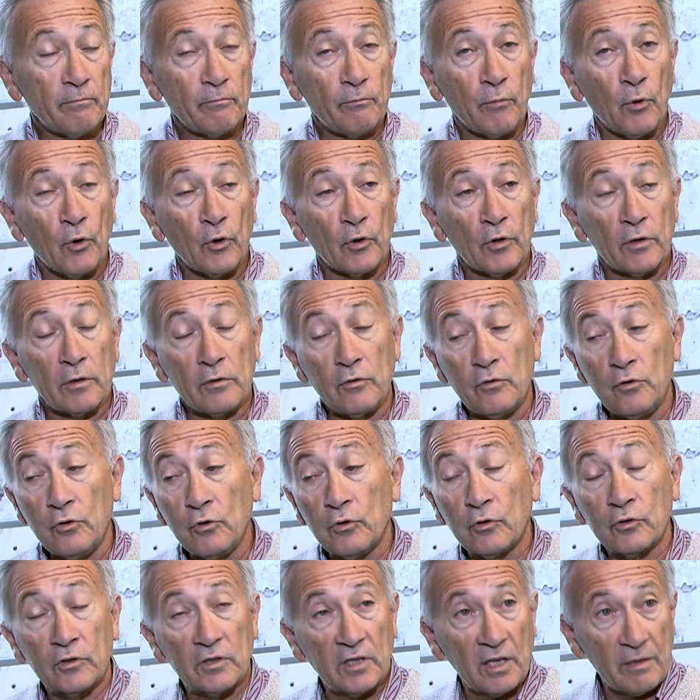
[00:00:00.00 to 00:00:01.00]
por
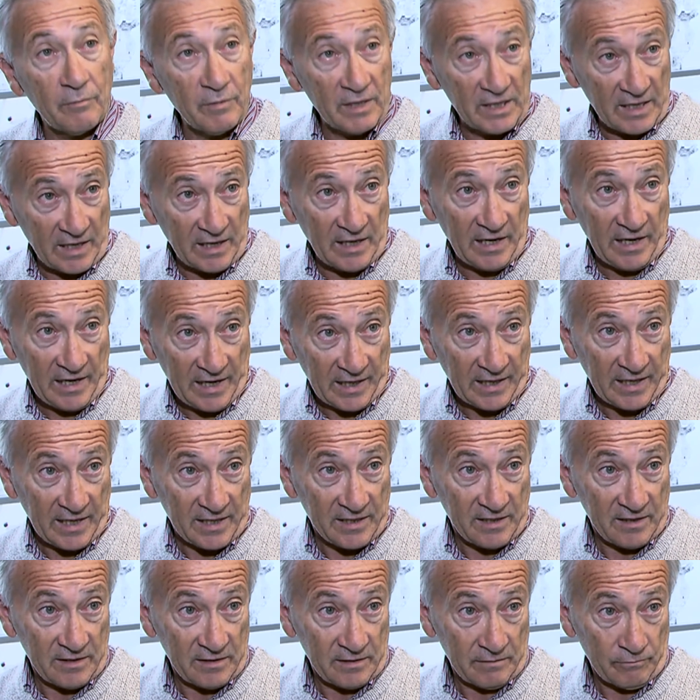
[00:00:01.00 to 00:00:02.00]
no terminar en la
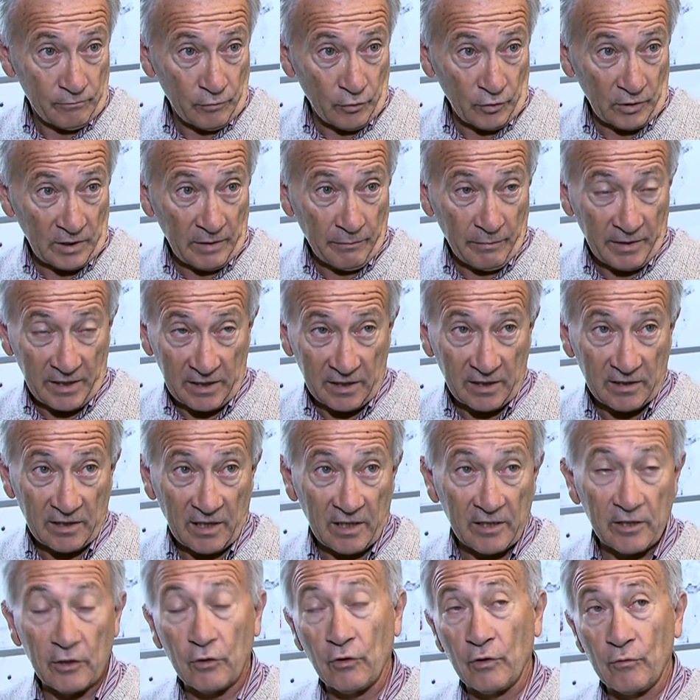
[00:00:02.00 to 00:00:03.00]
calle, porque para ellas el
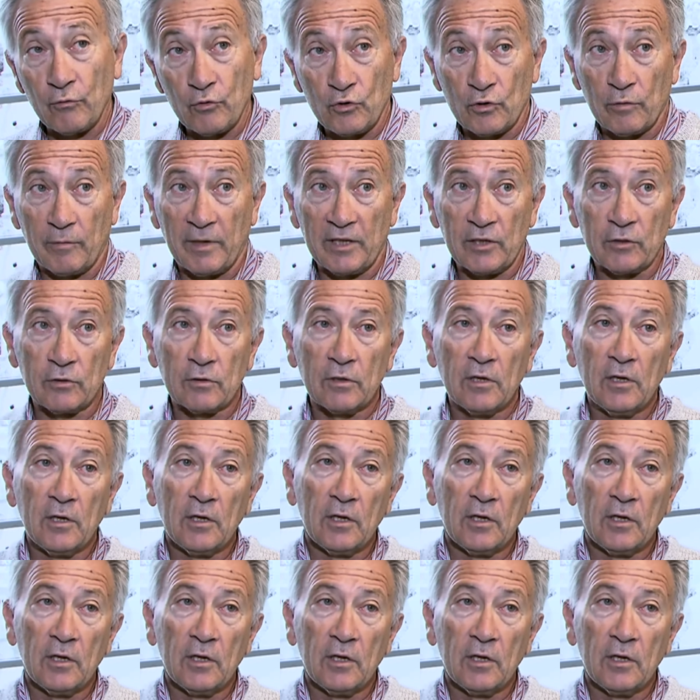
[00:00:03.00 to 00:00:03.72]
riesgo es mucho mayor,